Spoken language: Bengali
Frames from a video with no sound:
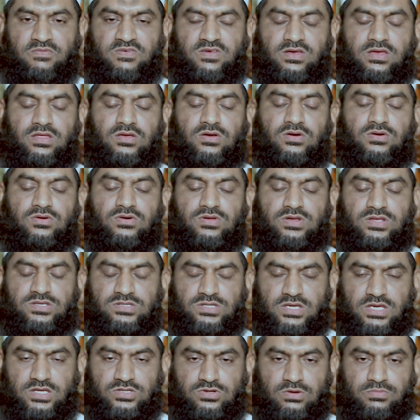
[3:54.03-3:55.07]
ভিডিও
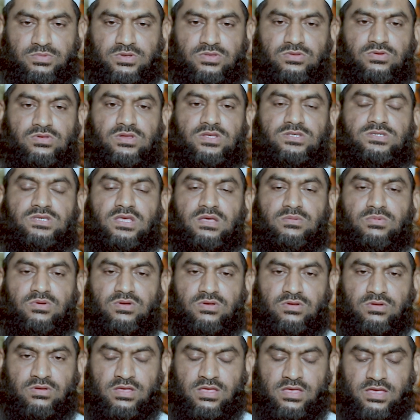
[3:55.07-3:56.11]
করেছে ছবি তুলেছে এবং
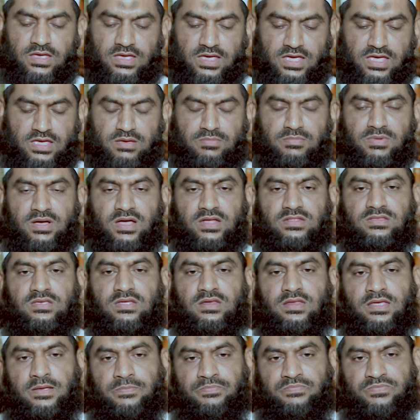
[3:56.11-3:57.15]
এই মা
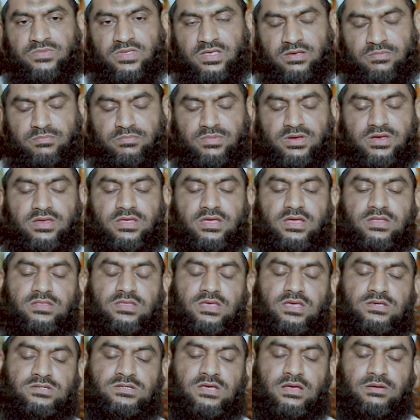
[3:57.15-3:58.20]
তিনি মিডিয়াতে